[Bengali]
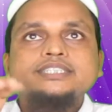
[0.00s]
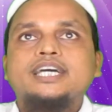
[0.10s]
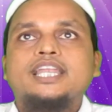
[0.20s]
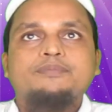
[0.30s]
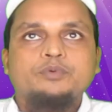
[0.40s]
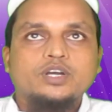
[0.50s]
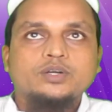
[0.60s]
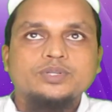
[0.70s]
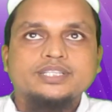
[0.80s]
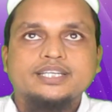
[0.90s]
জ্বালা পোড়া
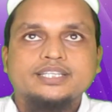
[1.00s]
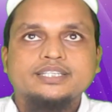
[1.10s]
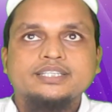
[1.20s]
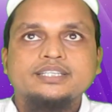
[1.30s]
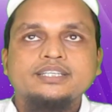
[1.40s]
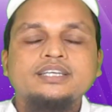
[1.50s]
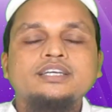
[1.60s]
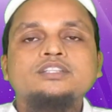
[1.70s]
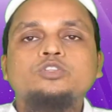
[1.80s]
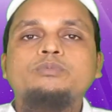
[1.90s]
করে থাকে
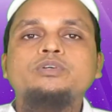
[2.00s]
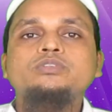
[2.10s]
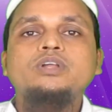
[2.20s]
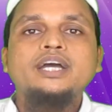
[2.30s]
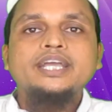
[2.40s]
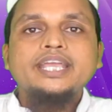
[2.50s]
তো বন্ধুরা